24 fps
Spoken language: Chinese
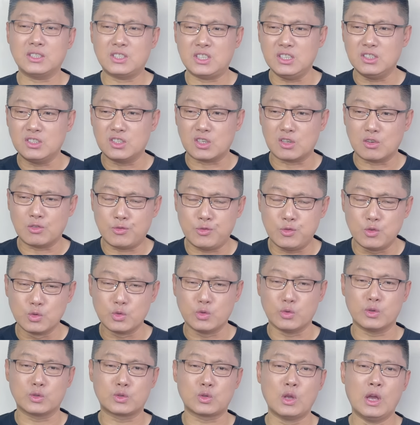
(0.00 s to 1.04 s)
禁止妇
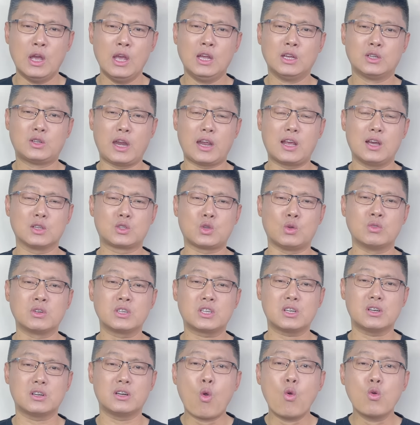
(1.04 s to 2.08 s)
女 这个从
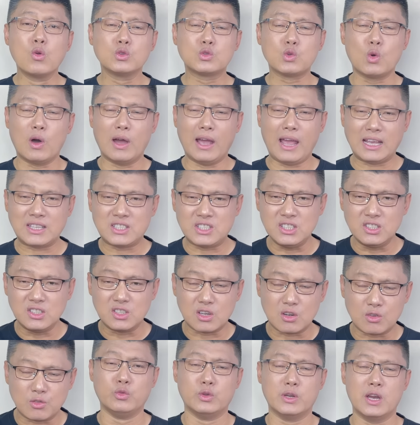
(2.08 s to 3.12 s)
事工作呀，禁
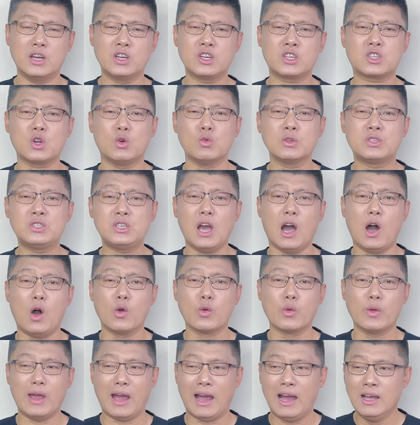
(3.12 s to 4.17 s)
止女人受
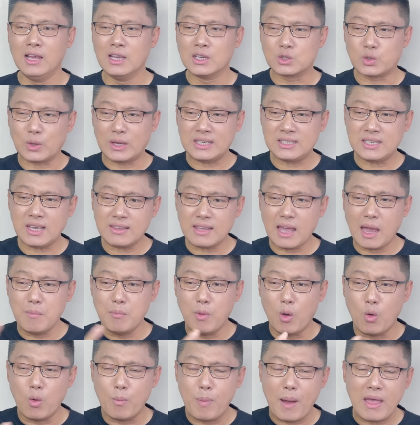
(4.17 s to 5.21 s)
教育啊，所以现在
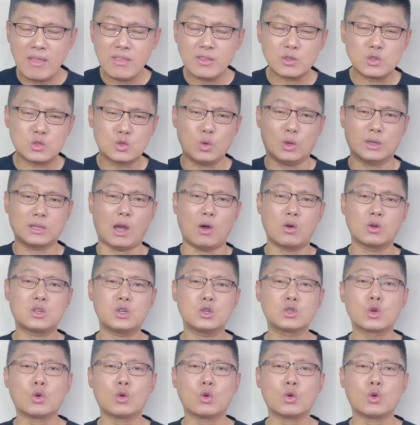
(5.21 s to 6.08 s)
某班所到之